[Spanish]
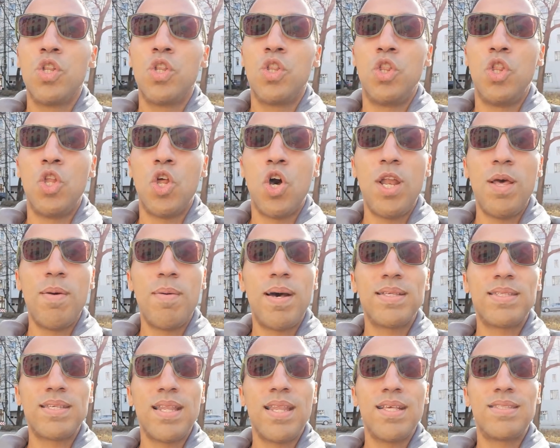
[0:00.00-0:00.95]
no le
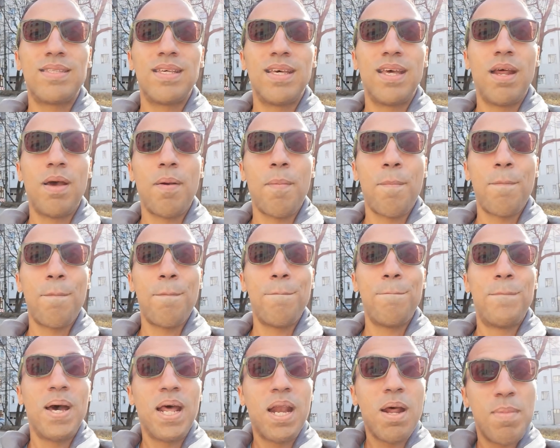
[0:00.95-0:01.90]
vas a decir,
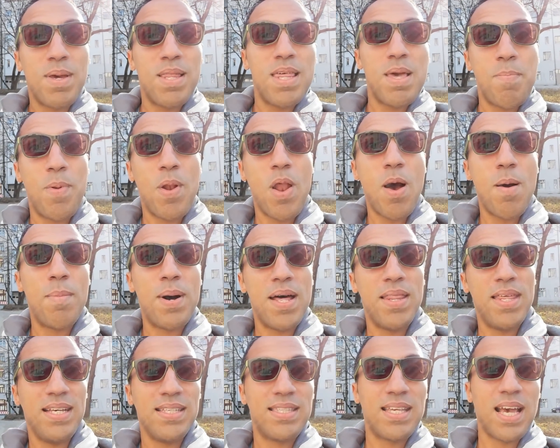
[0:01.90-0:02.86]
pero mi diploma
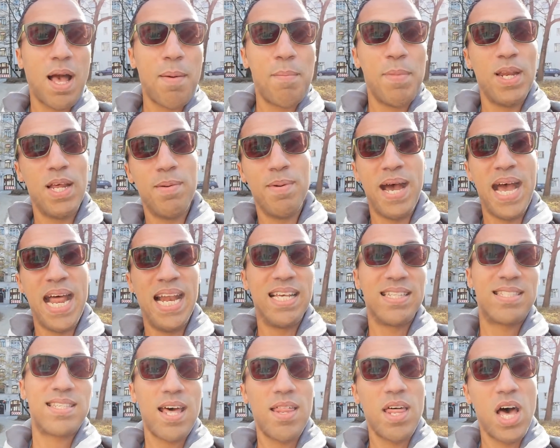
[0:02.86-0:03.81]
dice que mi nivel
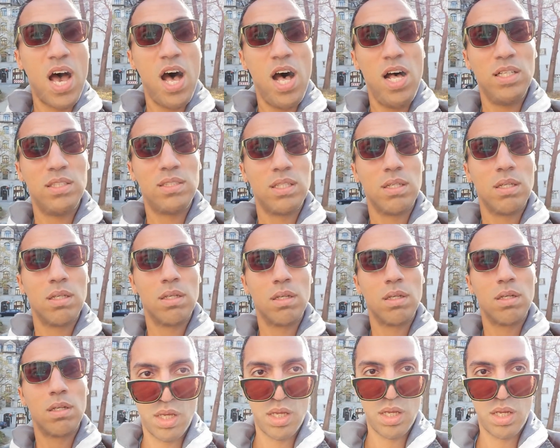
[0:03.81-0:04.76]
es C2.
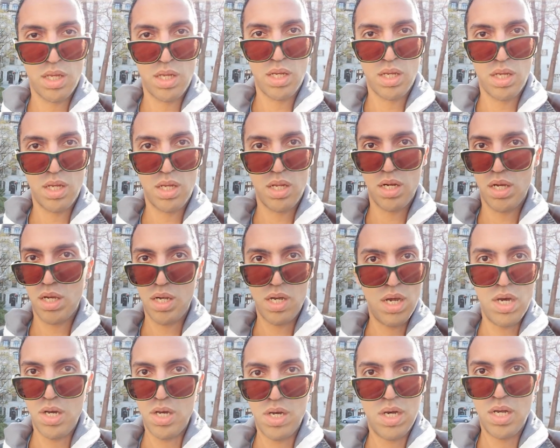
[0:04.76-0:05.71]

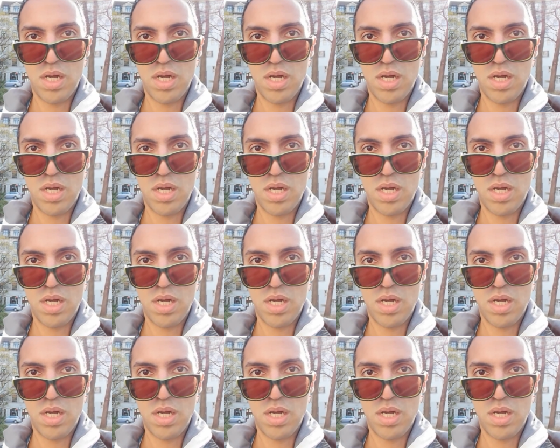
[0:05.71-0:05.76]
No,